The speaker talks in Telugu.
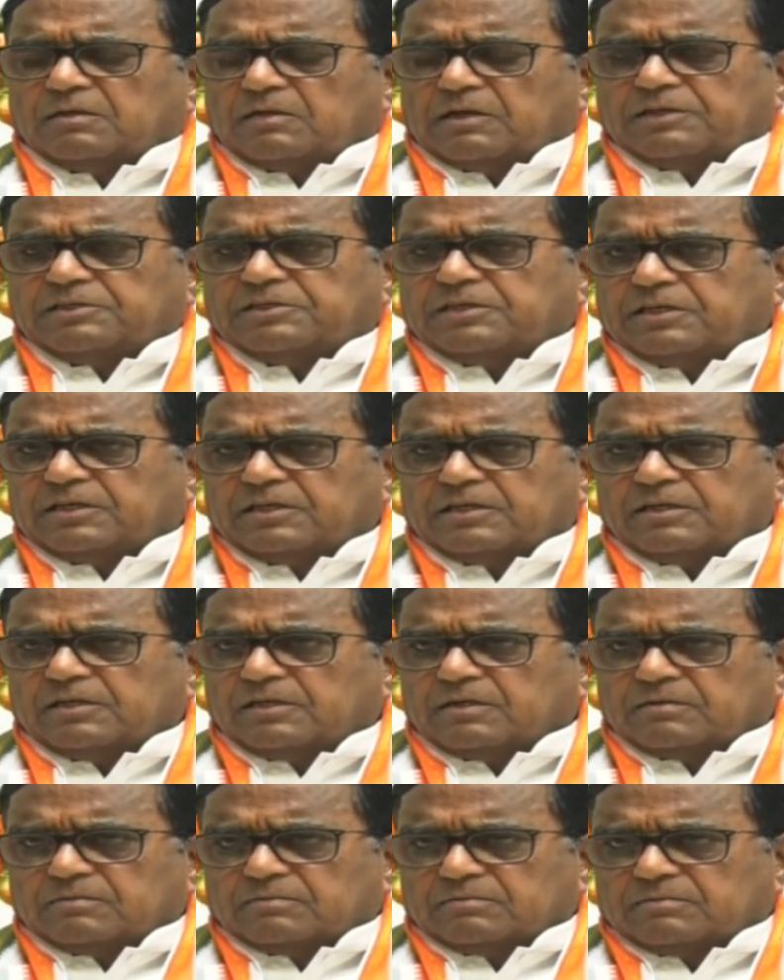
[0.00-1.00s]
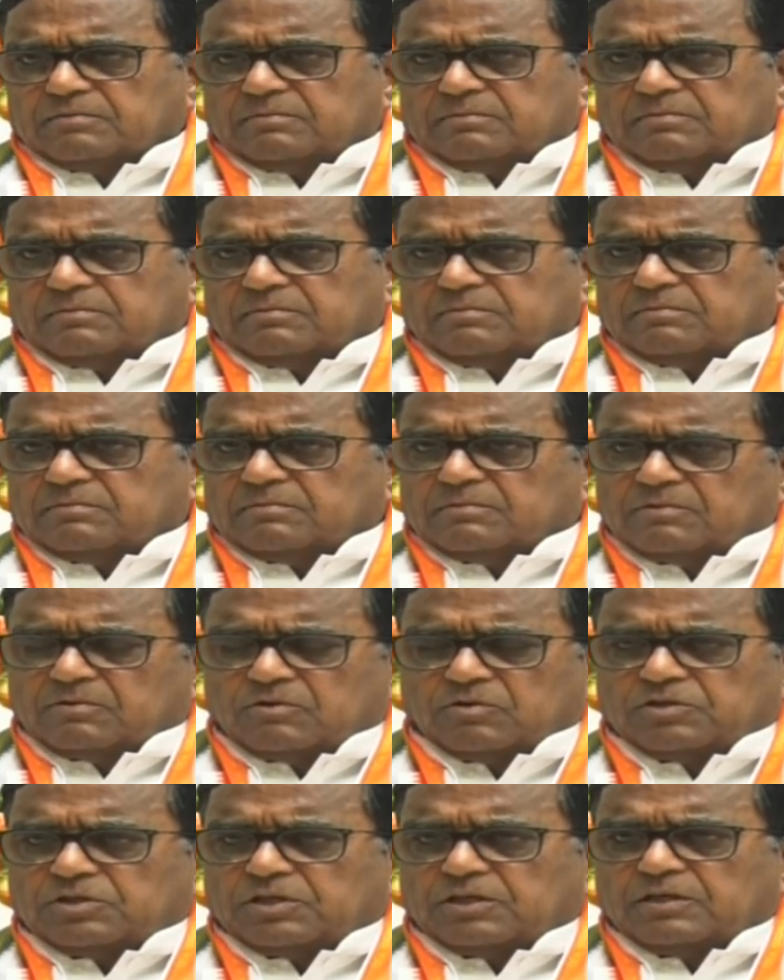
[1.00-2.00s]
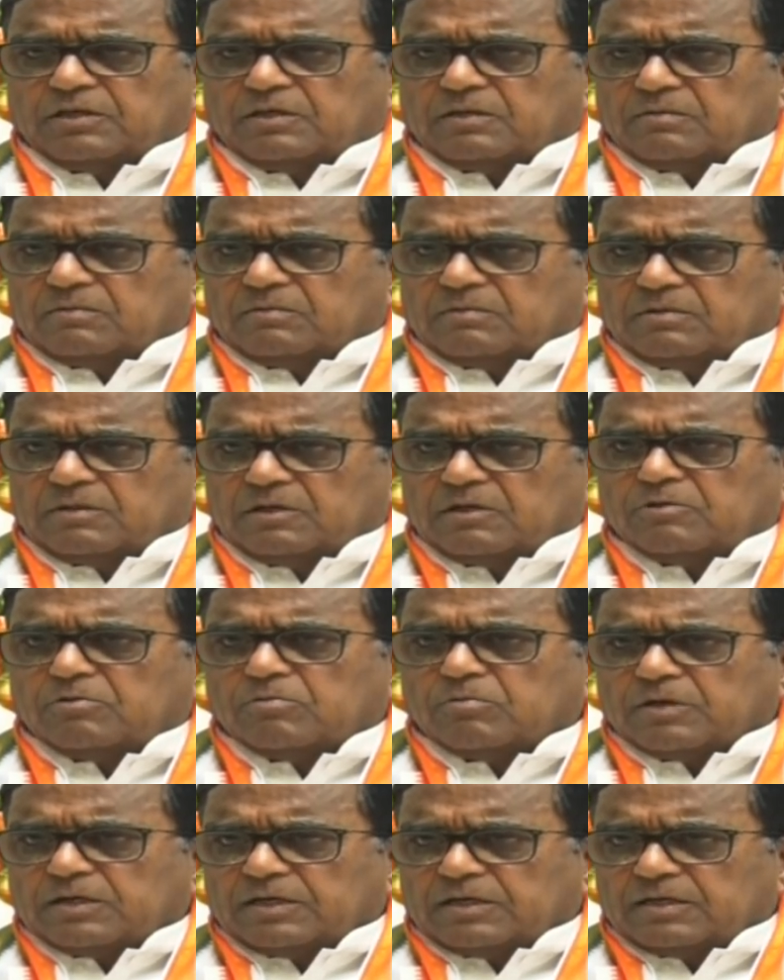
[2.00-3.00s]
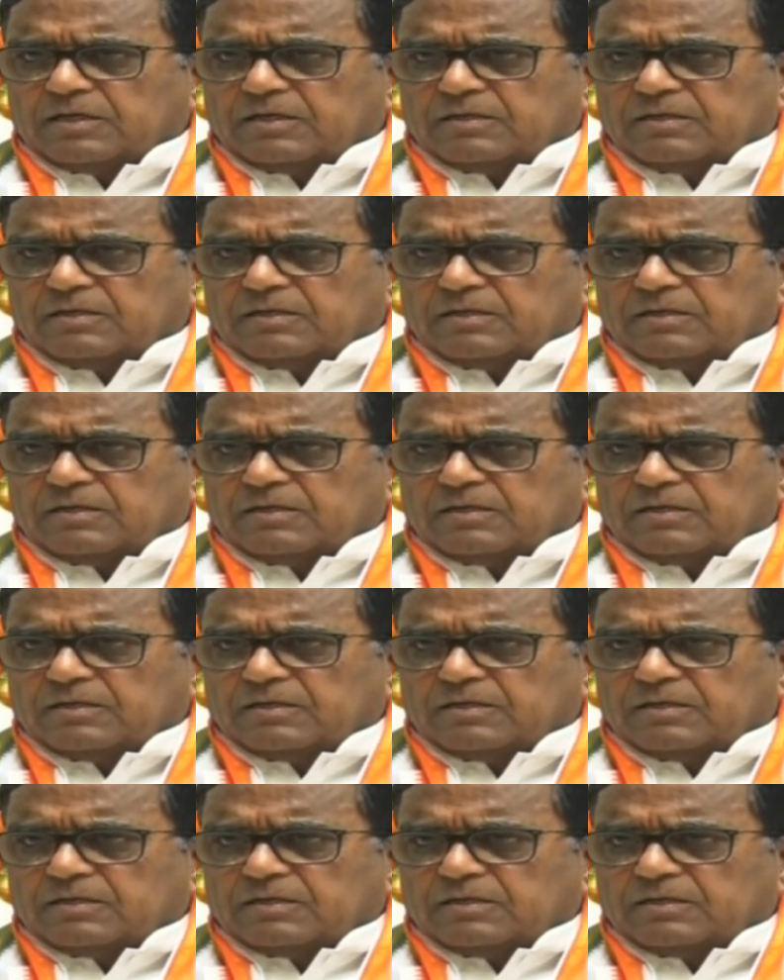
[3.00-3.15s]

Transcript: రాజశేఖర రెడ్డి గారు రోషయ్య గారు కిరణ్ కుమార్ రెడ్డి